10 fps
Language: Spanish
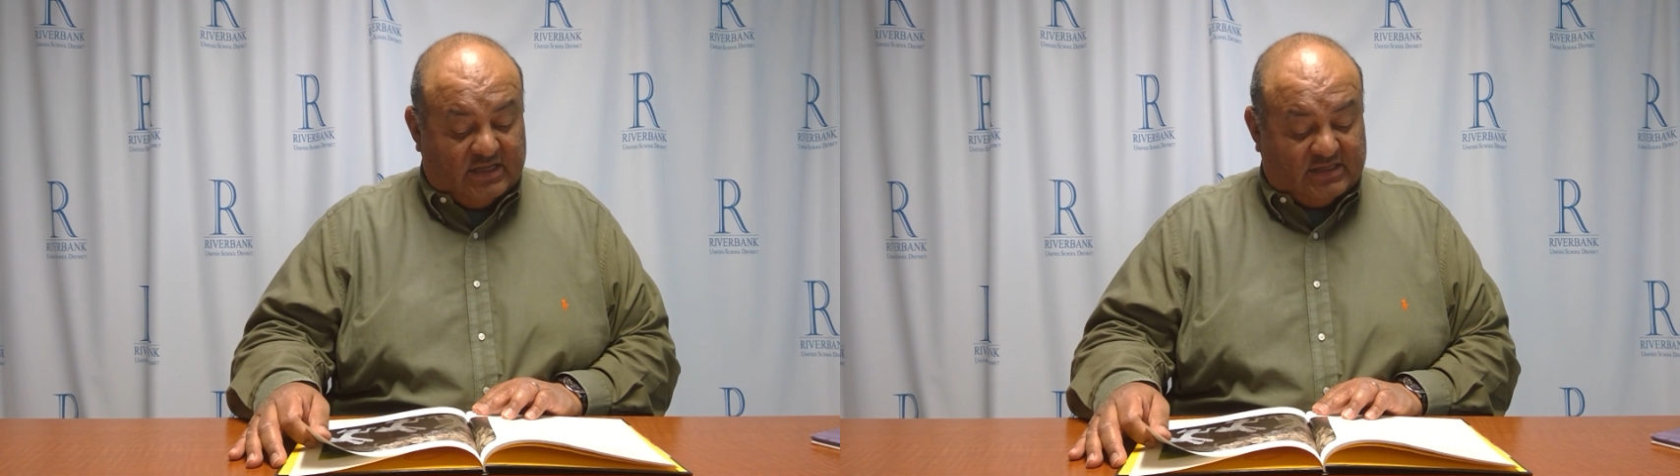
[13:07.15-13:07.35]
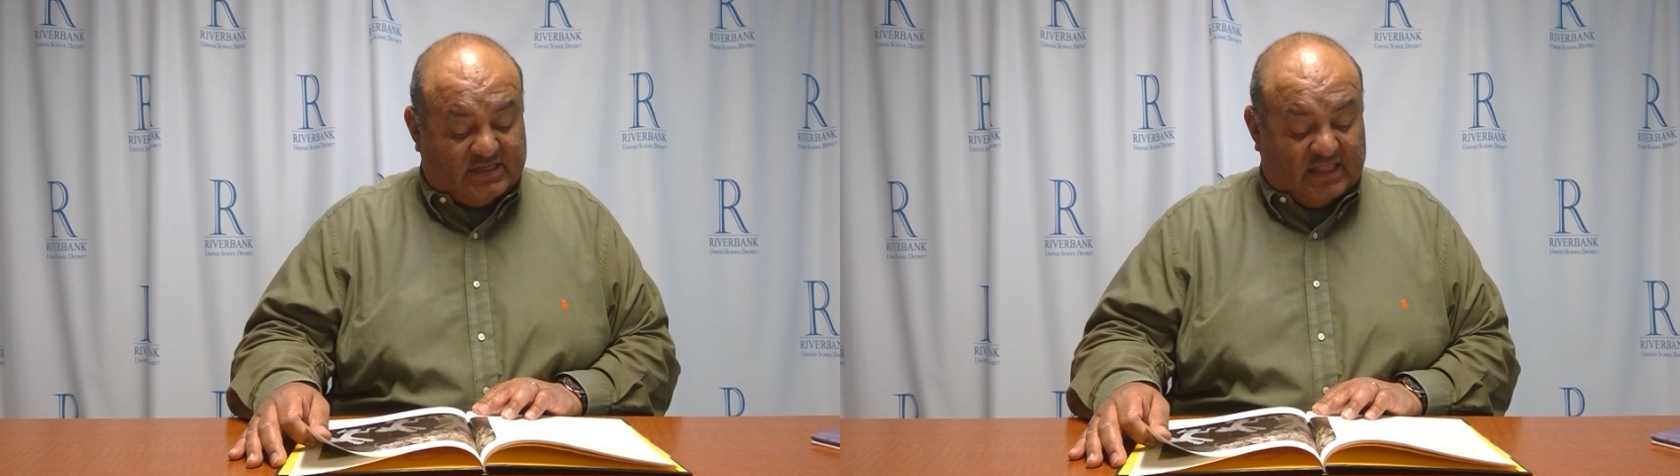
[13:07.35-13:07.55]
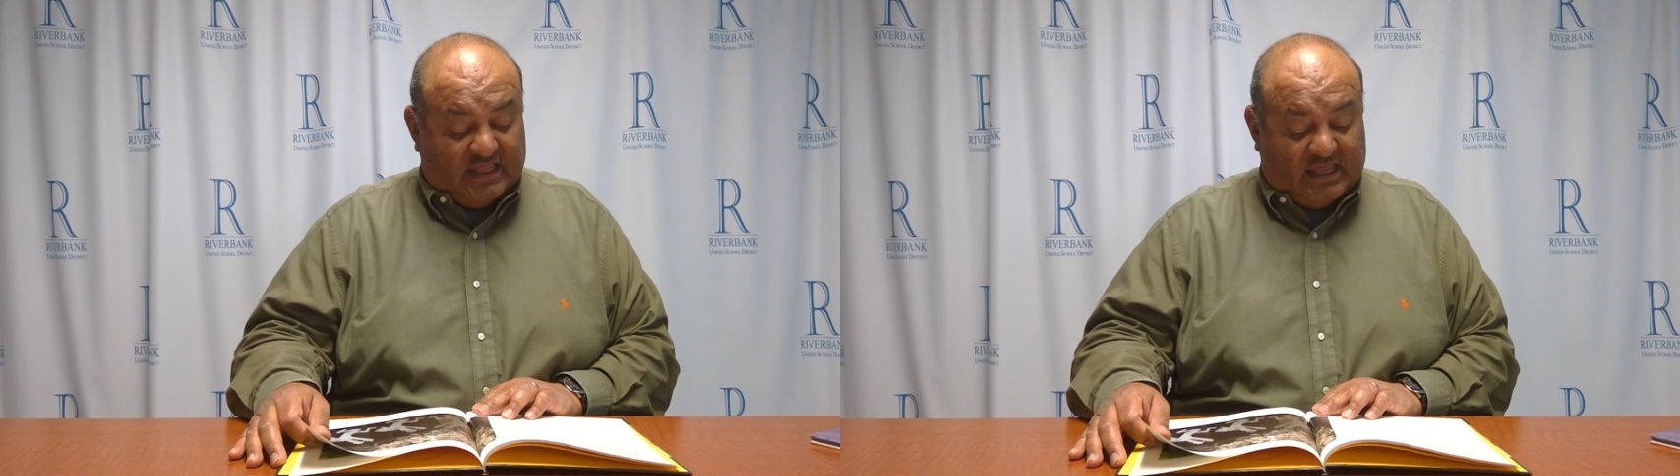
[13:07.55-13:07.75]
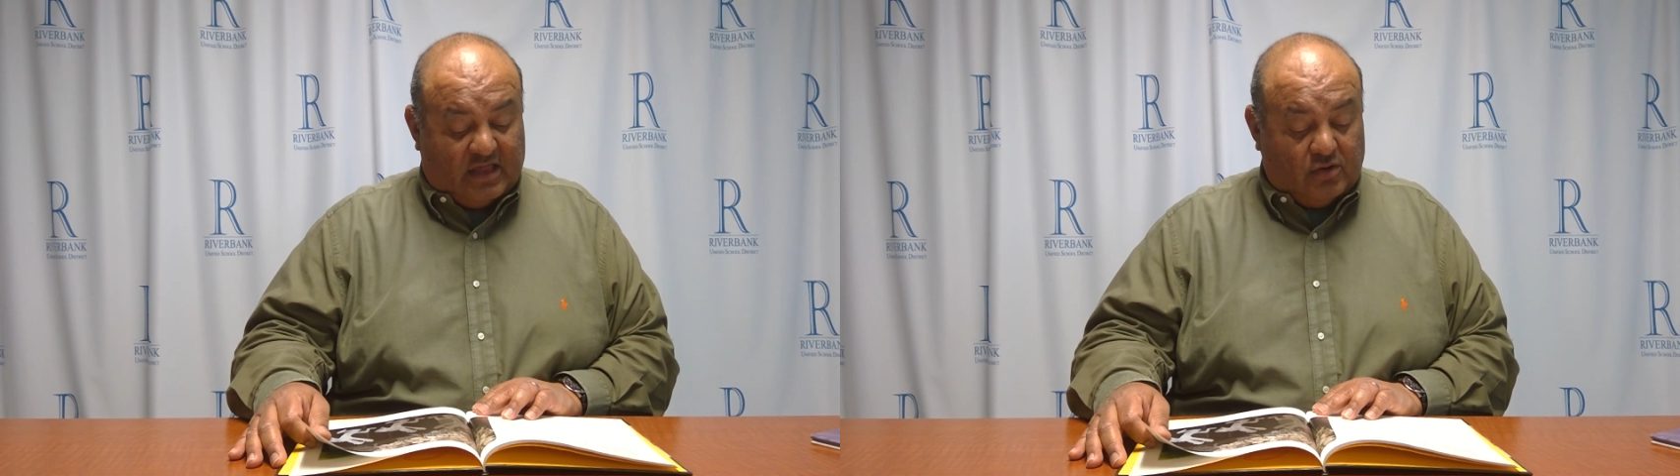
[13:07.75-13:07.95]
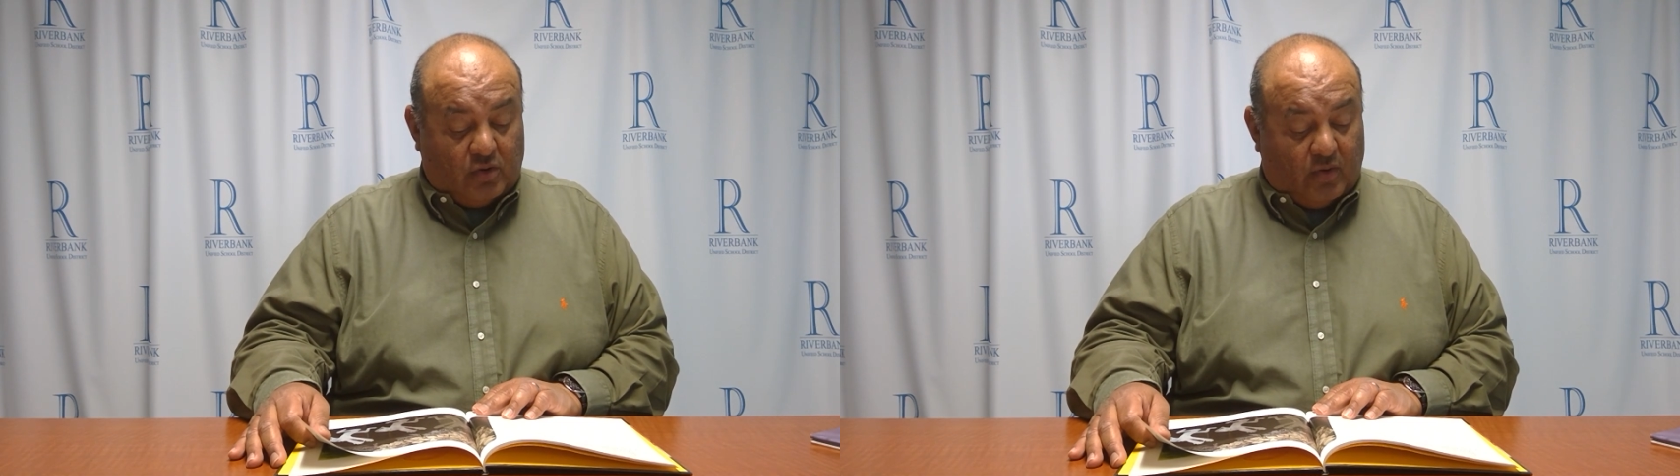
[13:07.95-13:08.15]
se
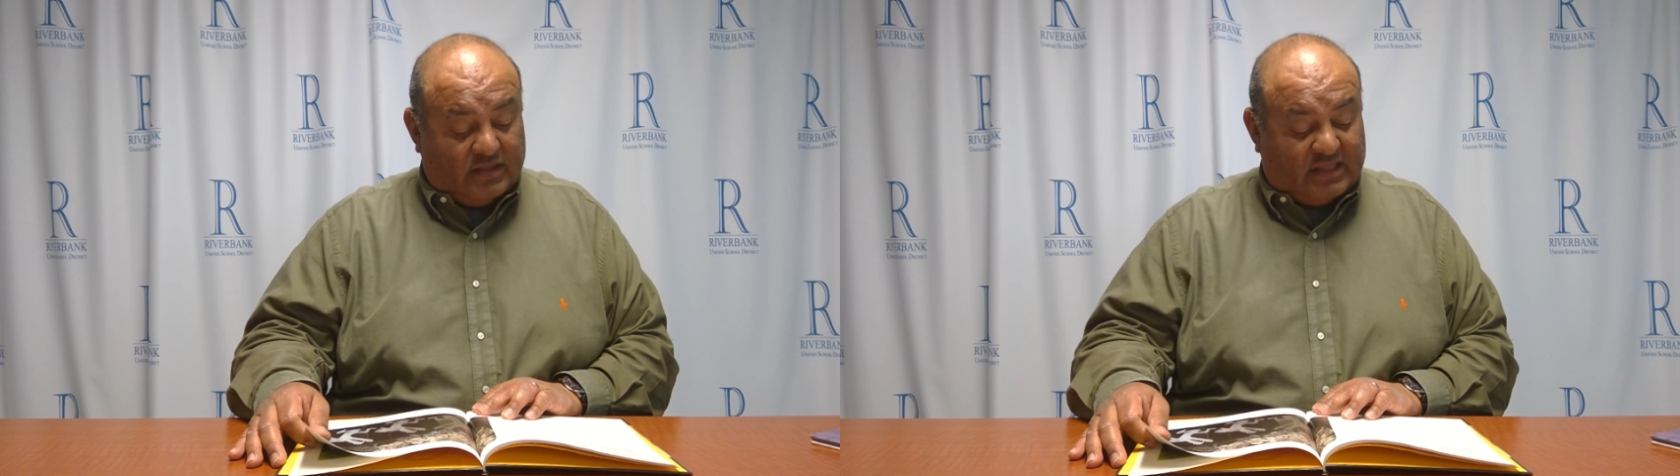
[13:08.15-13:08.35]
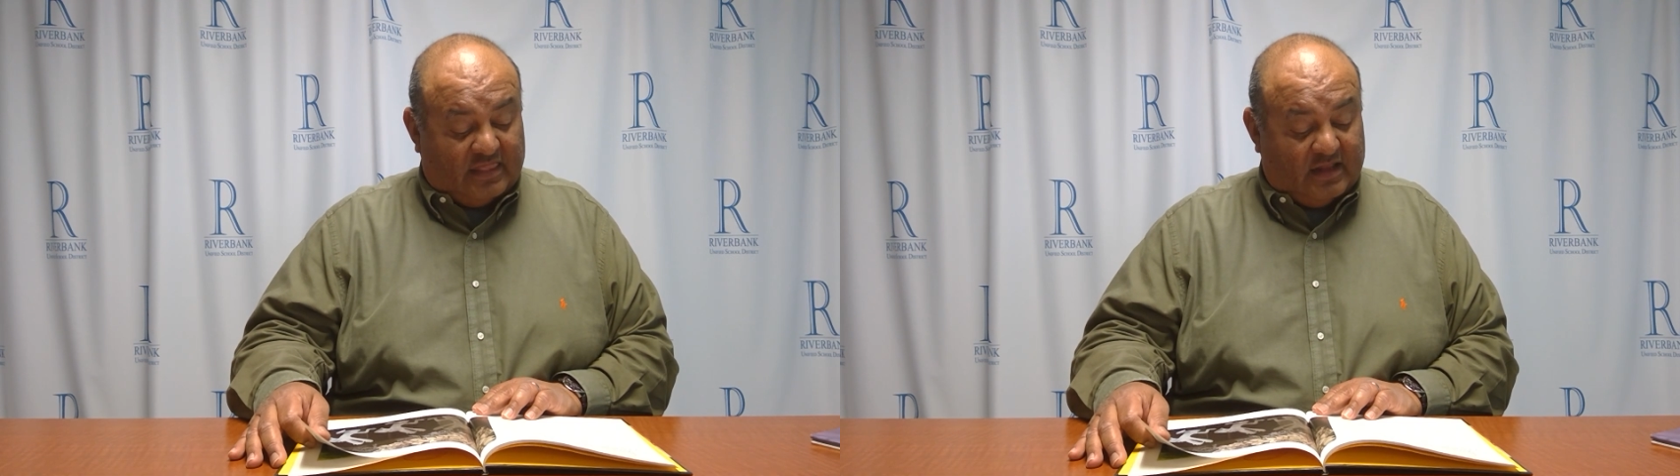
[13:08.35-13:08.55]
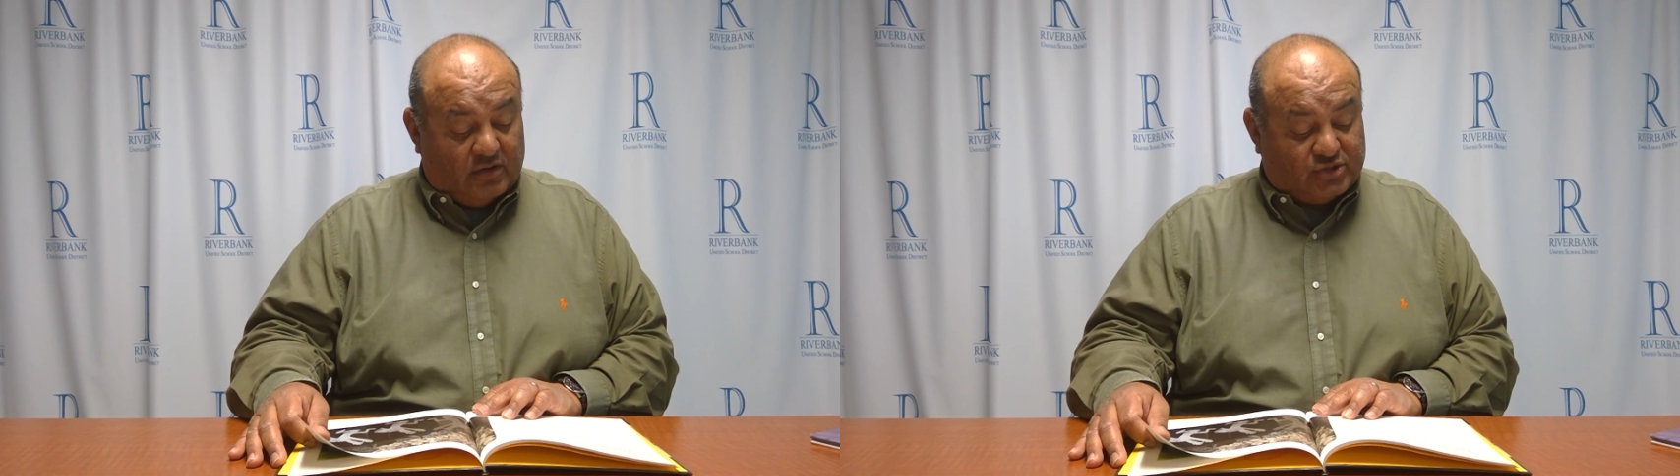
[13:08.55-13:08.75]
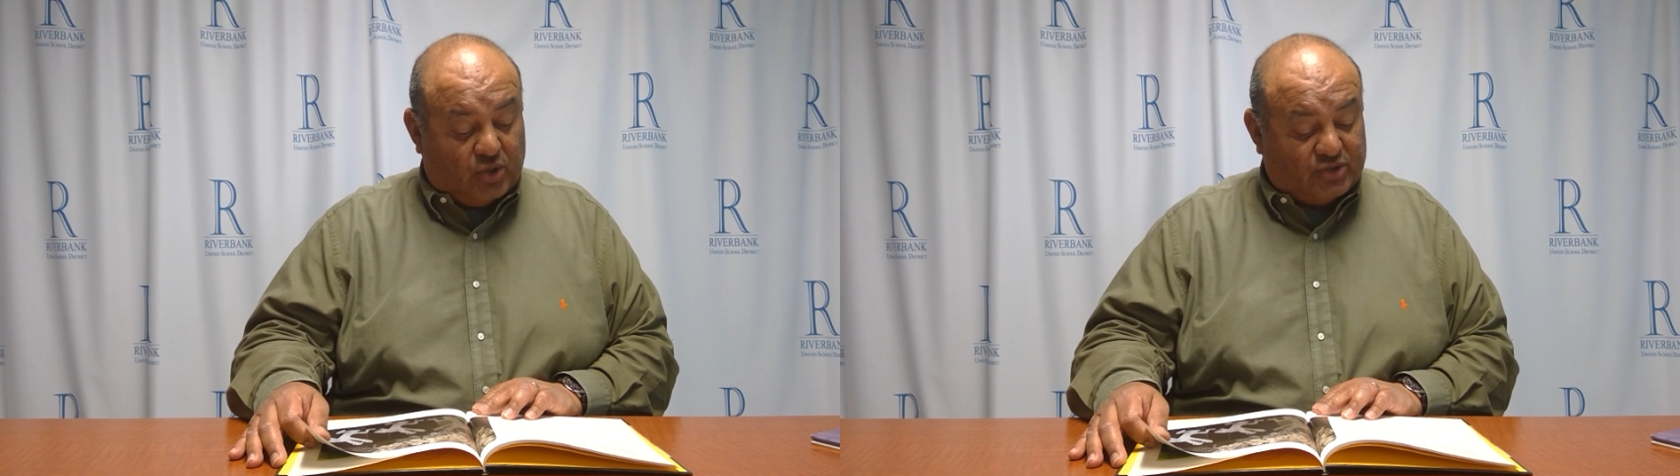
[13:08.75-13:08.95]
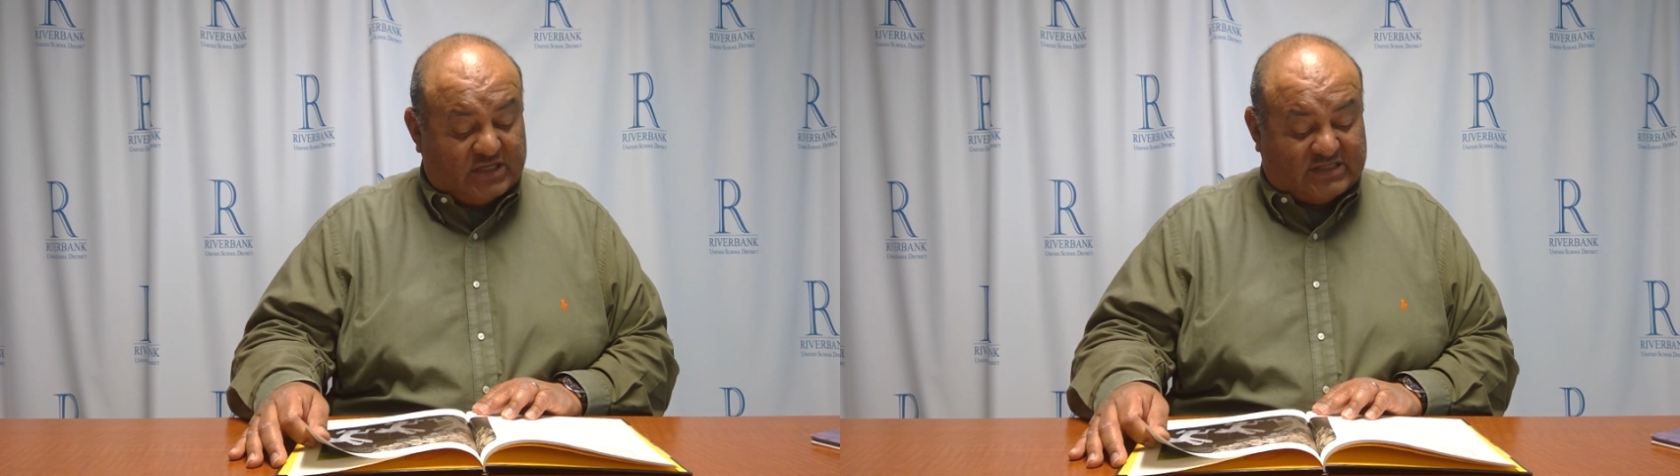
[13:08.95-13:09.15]
dijeron cuenta de las
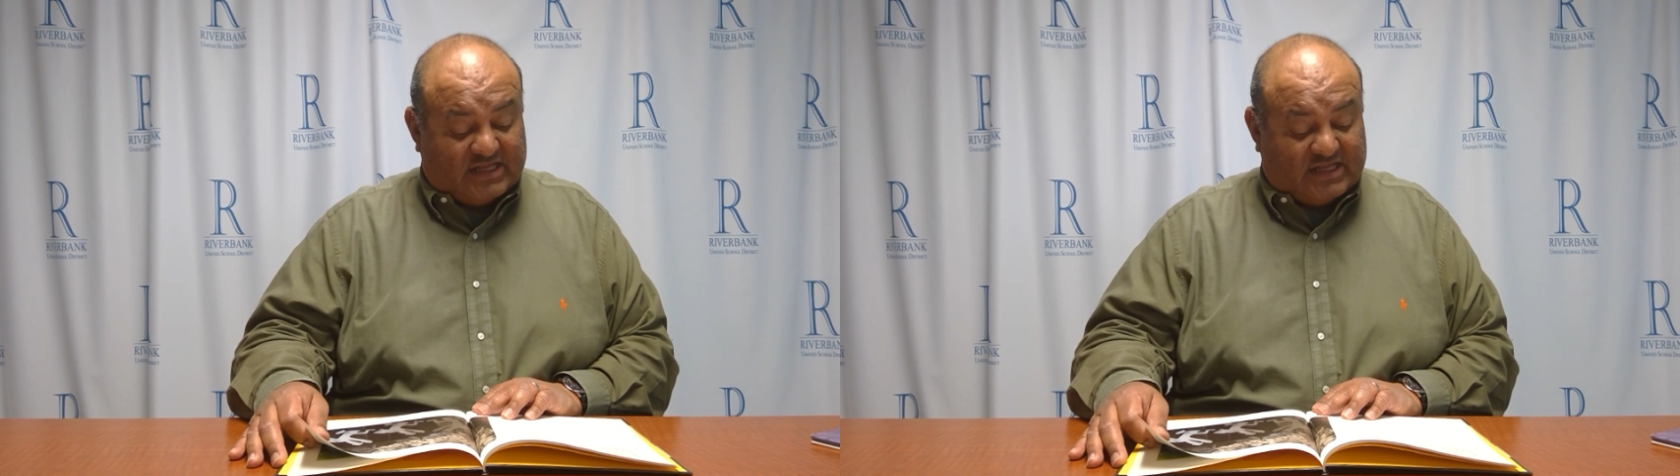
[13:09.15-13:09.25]
cosas